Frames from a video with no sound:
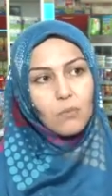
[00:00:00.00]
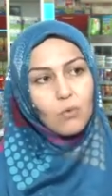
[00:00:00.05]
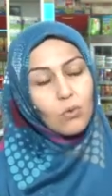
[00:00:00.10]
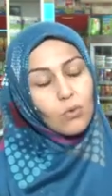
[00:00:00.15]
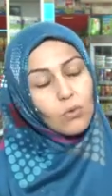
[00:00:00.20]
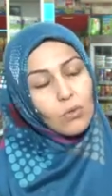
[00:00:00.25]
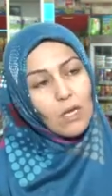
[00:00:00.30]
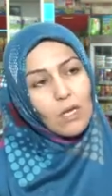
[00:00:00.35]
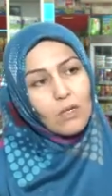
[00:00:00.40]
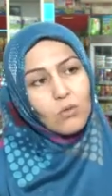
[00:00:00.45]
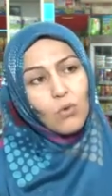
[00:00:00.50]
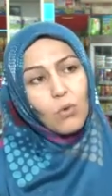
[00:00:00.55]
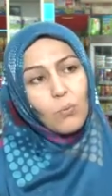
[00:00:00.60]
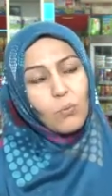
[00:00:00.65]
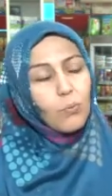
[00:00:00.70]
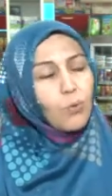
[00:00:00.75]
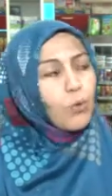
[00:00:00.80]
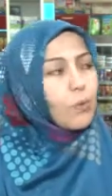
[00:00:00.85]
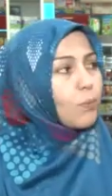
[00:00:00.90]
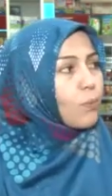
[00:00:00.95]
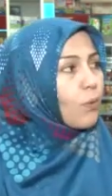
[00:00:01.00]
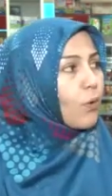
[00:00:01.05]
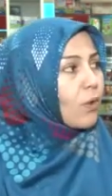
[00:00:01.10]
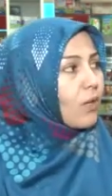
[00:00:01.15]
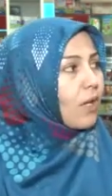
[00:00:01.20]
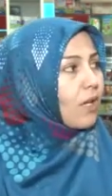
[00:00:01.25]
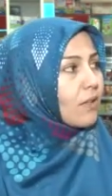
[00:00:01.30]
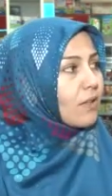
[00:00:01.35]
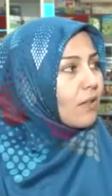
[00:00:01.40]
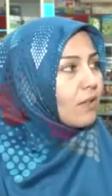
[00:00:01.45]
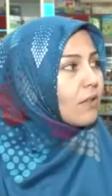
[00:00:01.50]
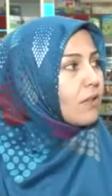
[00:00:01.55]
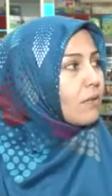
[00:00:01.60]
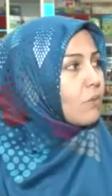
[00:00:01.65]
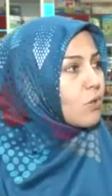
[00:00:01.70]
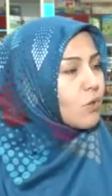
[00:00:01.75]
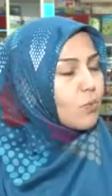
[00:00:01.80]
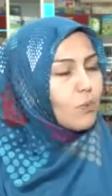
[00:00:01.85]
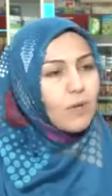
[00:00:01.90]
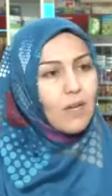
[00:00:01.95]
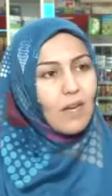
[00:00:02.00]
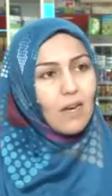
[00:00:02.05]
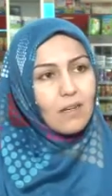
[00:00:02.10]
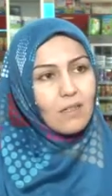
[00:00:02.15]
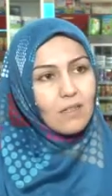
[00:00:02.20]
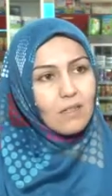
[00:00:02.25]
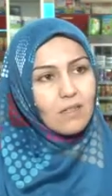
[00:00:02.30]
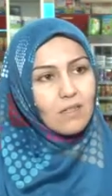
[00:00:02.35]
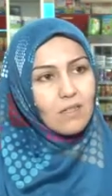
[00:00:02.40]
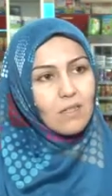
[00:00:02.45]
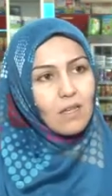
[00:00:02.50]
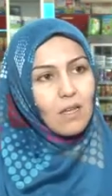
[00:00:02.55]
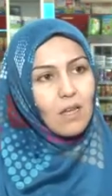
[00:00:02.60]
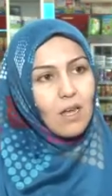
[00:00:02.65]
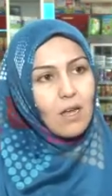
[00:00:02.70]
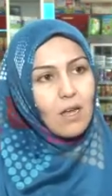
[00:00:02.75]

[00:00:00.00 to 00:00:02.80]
Çünkü yani çok büyük bir olay tanınmış bir yerdesin.